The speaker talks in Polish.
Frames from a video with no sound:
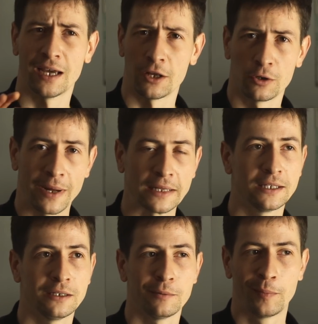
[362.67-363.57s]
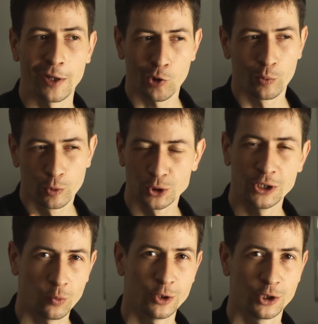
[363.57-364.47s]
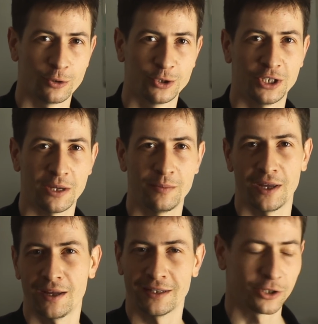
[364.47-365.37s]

Te aromaty będą różniły się od siebie,